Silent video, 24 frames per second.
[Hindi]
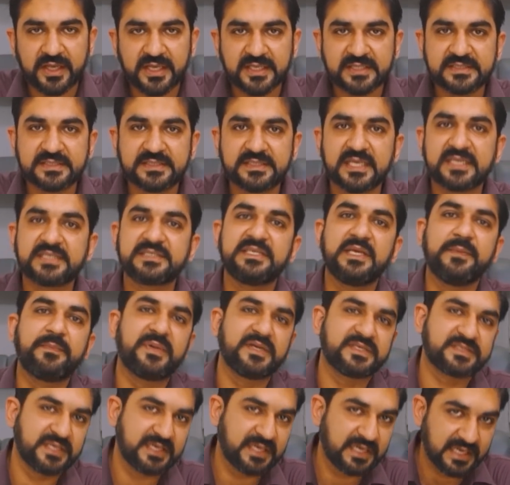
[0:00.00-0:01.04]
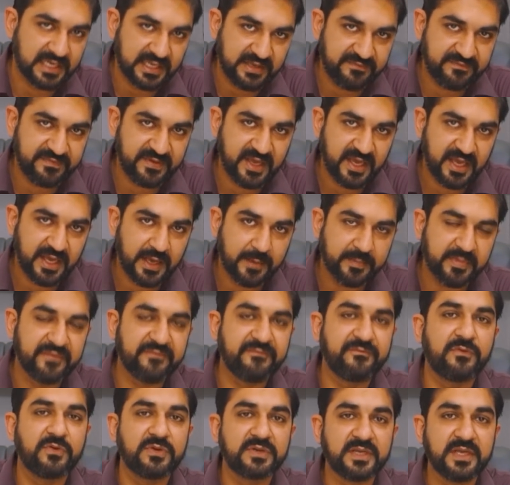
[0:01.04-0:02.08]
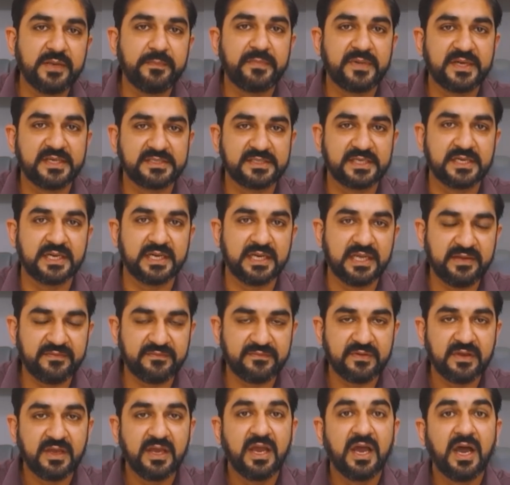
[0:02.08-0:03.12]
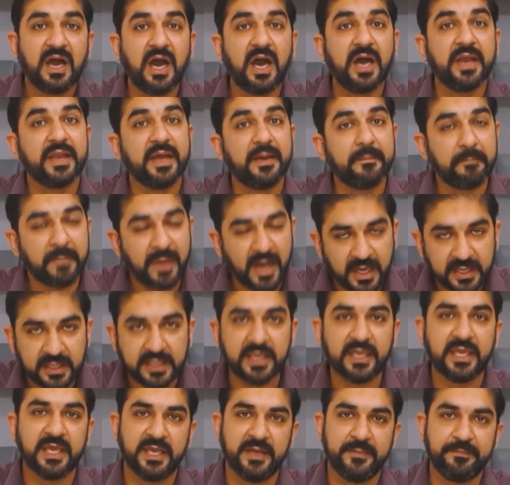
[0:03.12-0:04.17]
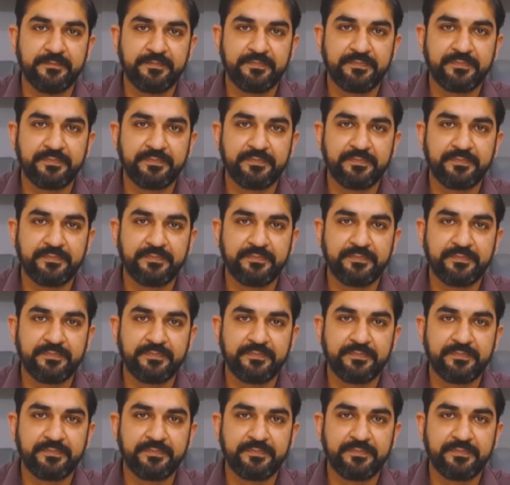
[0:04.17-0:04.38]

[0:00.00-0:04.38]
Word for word: ये 60 परसेंट रिलीफ है अभी 40 परसेंट रिलीफ आना बाकी है